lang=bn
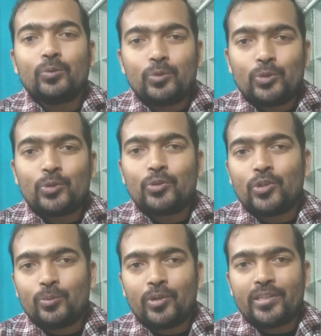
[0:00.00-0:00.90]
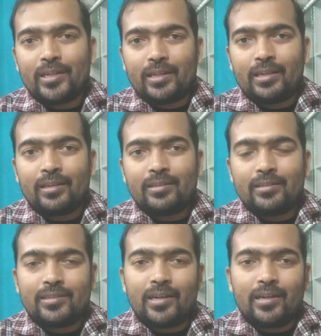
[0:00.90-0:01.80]
উচ্চ জ্বর বলে থাকি
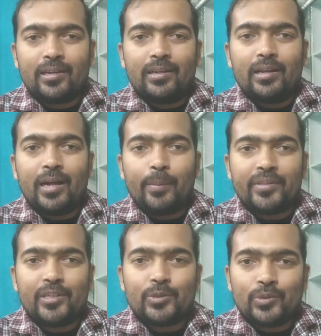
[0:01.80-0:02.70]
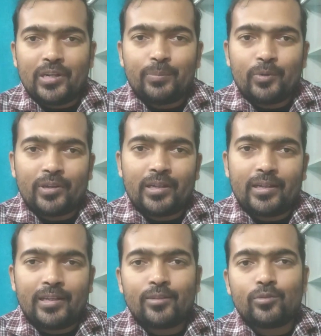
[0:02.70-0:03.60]
যা আমাদের শরীরের পক্ষে
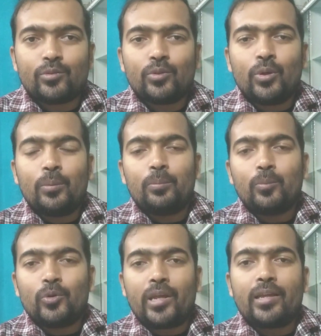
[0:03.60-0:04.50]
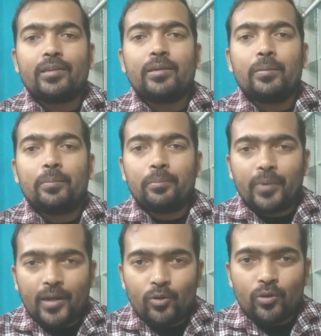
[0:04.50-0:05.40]
কিন্তু মোটেই
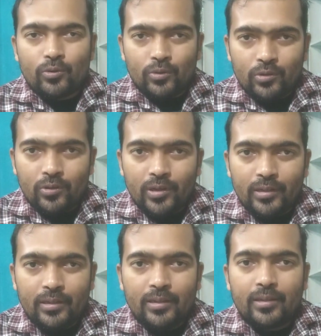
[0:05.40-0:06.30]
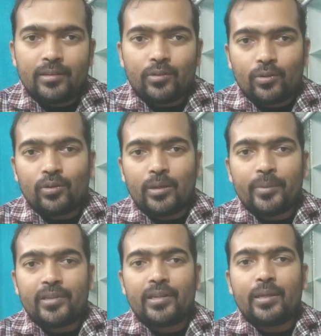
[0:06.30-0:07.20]
ভালো লক্ষণ নয় তখন
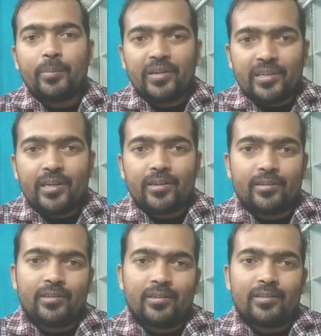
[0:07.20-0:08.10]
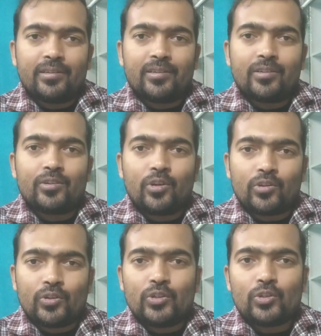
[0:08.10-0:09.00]
আমাদের ইমিডিয়েট
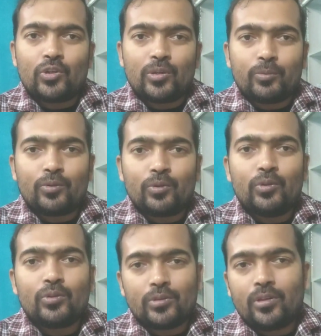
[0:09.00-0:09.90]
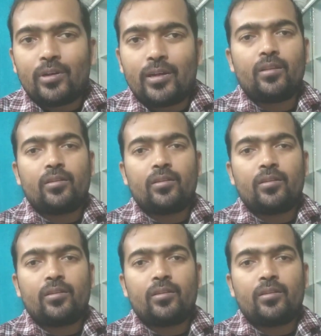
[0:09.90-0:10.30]
ডক্টরের শরণাপন্ন হতে হয়